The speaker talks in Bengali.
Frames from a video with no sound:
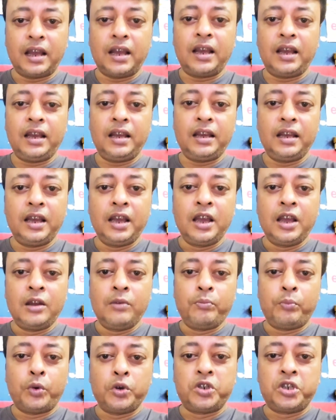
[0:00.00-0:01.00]
হ্যাঁ
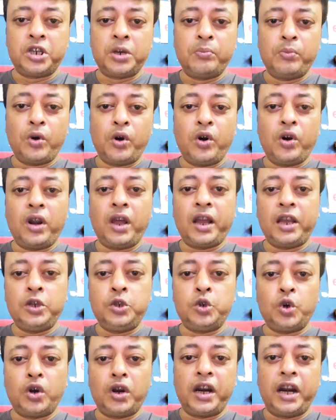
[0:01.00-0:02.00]
পশ্চিমবঙ্গটা কি
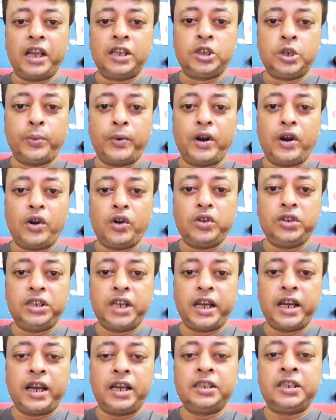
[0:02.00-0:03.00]
জঙ্গি রাজ্য বানানোর
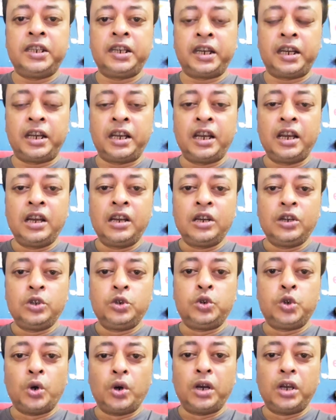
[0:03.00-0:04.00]
জায়গা যে
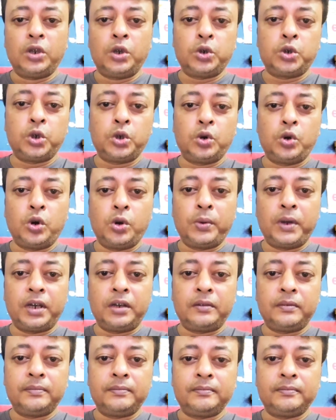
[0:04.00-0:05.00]
জঙ্গি তোষণ করবে